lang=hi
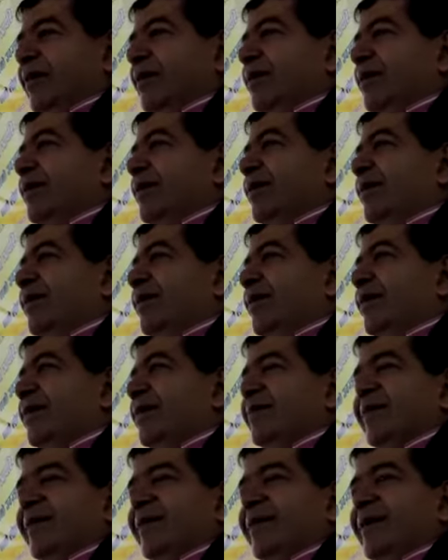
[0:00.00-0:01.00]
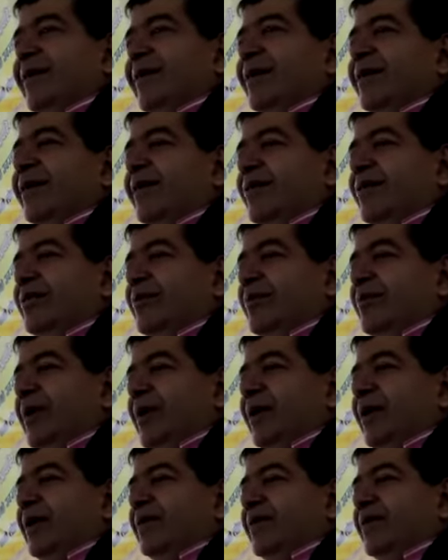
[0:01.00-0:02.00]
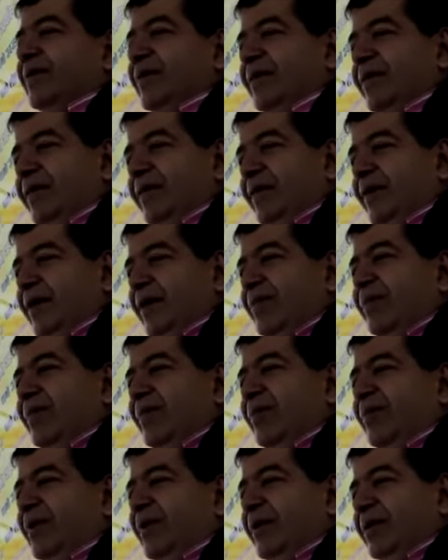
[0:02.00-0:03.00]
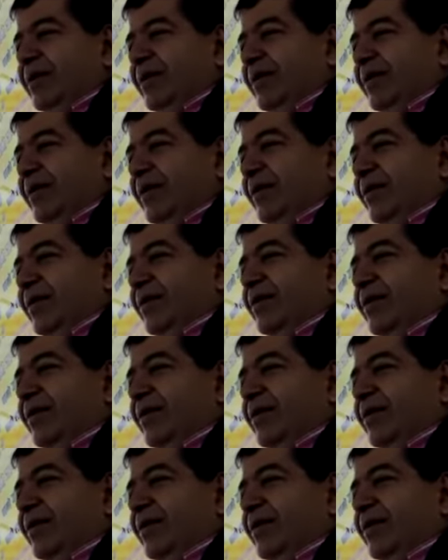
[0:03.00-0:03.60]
अरे ये कैसा लगा के घूम रहा है ऐसे करके आदमी को लगता है